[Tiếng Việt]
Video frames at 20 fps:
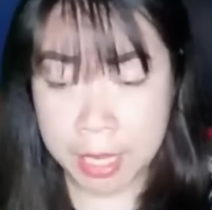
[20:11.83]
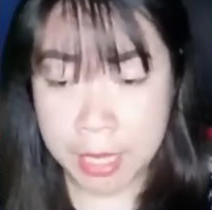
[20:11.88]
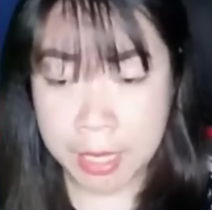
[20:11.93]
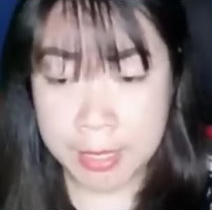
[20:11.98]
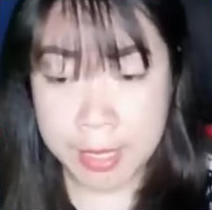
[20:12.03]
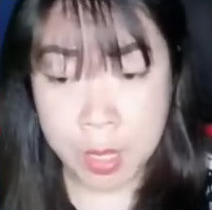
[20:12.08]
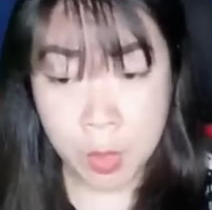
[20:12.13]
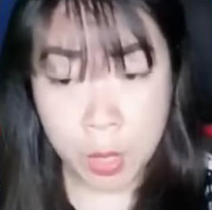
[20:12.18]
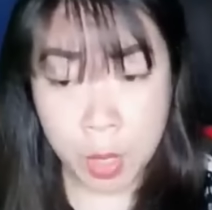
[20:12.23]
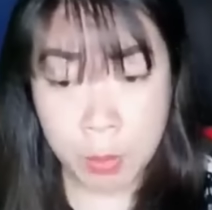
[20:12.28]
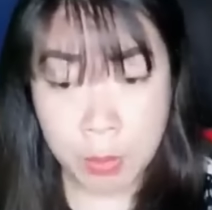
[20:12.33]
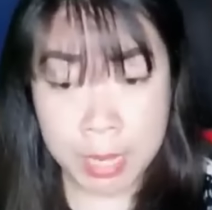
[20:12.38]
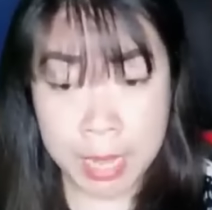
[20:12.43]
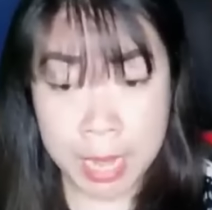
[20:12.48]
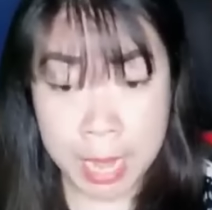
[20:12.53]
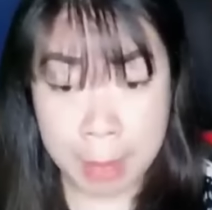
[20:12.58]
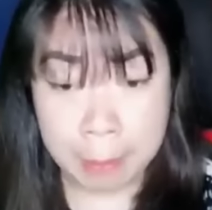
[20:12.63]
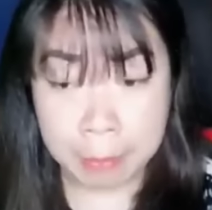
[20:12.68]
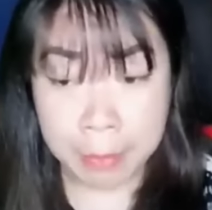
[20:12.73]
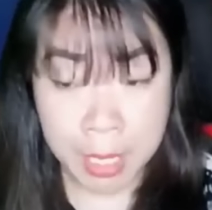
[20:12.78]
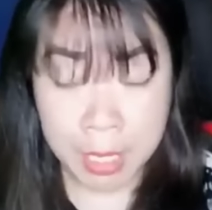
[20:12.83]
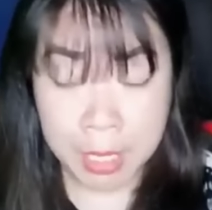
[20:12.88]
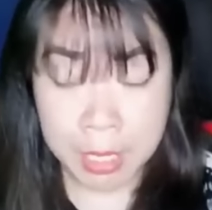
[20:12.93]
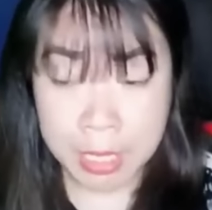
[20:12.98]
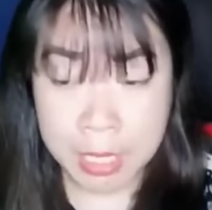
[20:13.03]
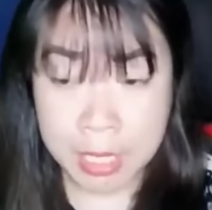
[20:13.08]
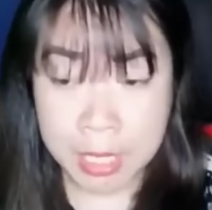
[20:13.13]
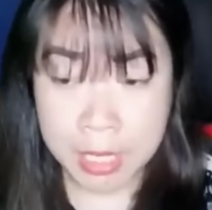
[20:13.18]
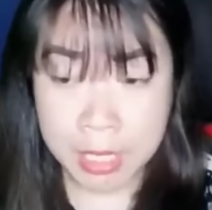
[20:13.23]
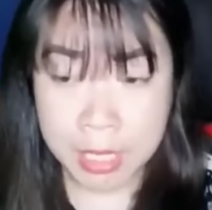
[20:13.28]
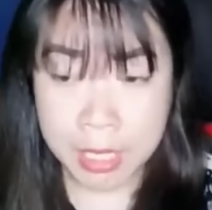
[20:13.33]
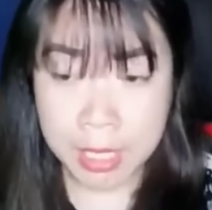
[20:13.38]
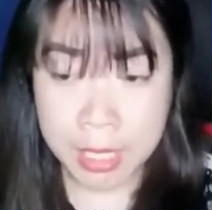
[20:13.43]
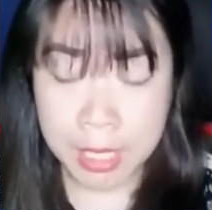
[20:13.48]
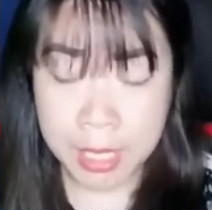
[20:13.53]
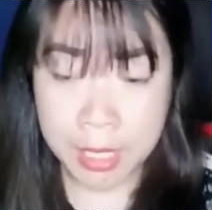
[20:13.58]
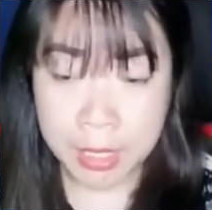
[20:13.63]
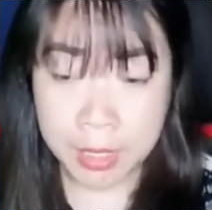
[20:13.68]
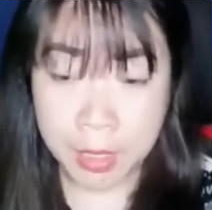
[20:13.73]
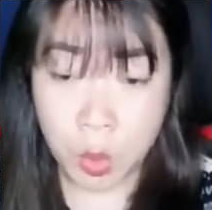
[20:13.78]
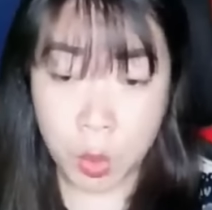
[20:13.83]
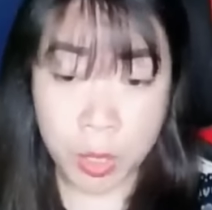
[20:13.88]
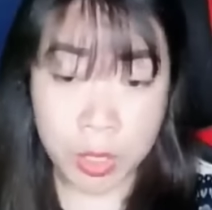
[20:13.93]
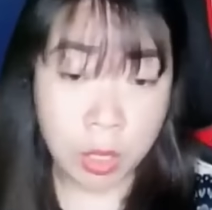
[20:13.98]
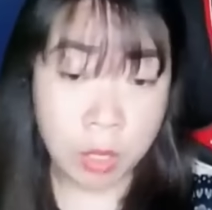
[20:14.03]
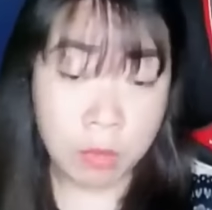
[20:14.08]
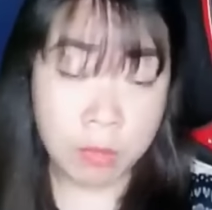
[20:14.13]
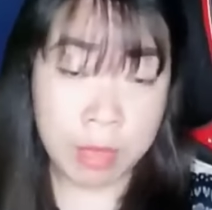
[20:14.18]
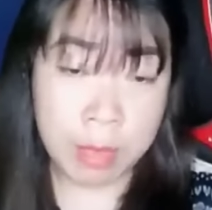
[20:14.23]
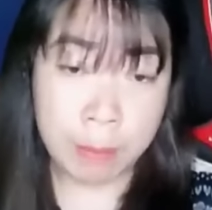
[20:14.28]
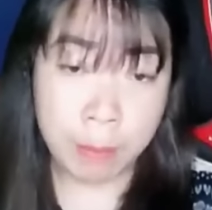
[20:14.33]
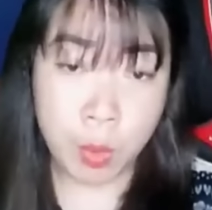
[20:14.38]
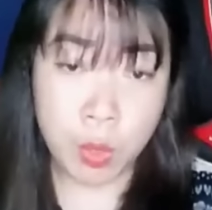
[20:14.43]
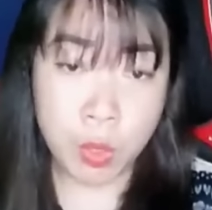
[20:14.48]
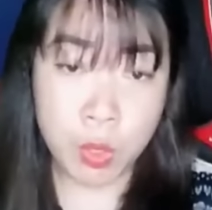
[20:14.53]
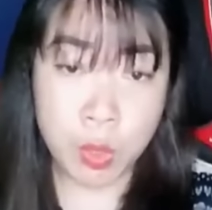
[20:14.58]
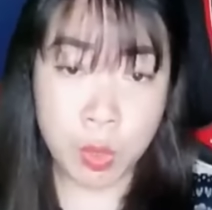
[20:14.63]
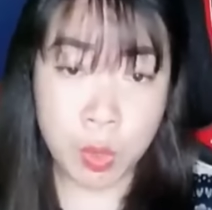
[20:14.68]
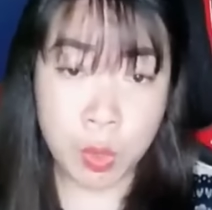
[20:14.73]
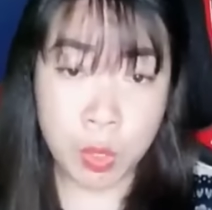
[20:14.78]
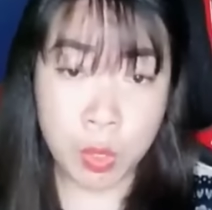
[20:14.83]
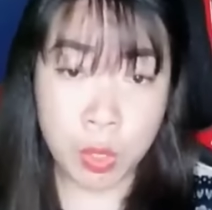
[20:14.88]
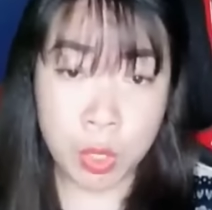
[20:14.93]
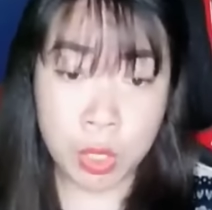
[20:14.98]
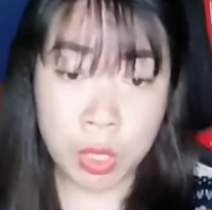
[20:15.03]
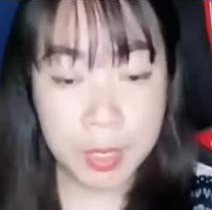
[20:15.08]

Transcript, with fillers: sao không đi làm thân đi? Cô ấy có vẻ bối rối.